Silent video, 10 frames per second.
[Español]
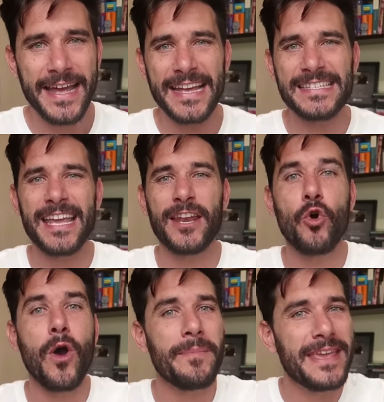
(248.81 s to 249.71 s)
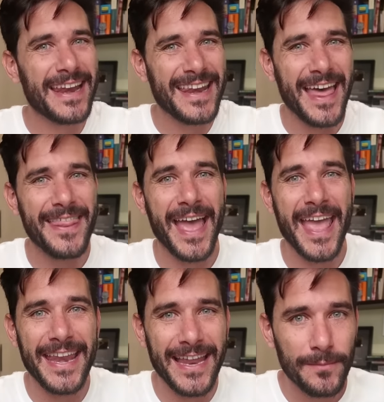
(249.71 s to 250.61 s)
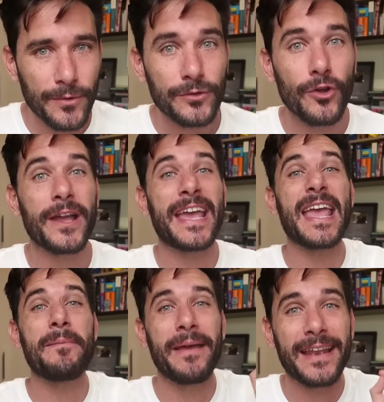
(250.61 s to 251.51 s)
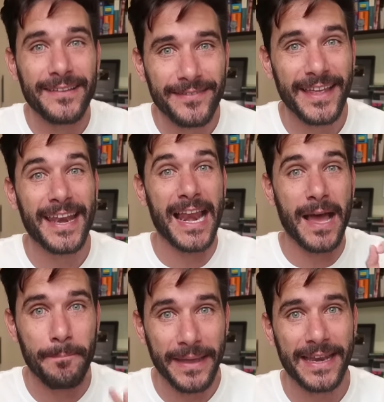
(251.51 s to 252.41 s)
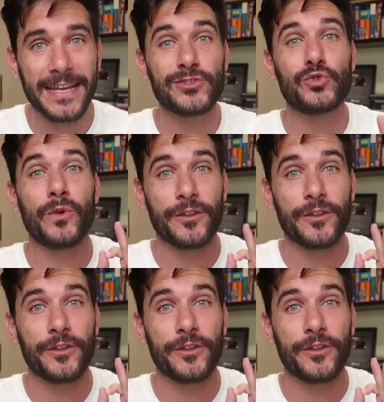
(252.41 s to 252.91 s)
es que no había nada en el mundo que mereciera la pena su